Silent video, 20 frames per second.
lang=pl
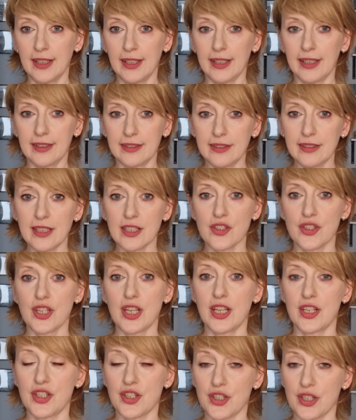Jedyna
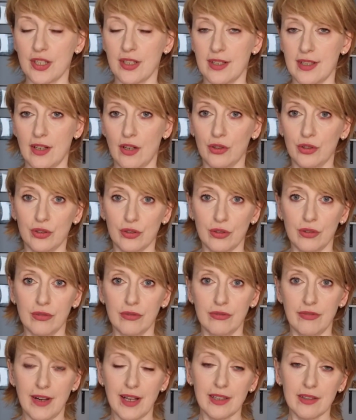rzecz, o którą
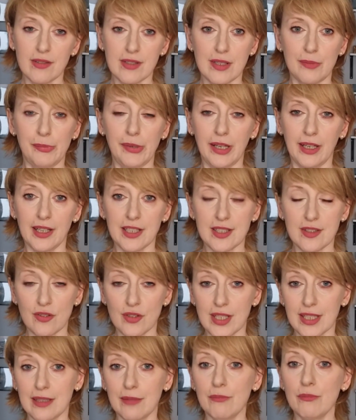warto zabiegać, to
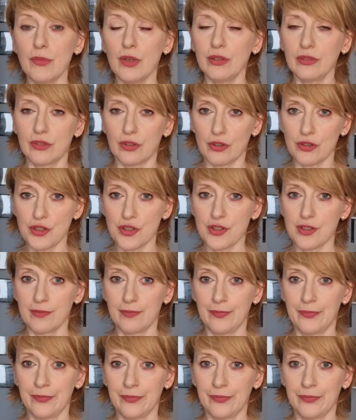zatem mądrość.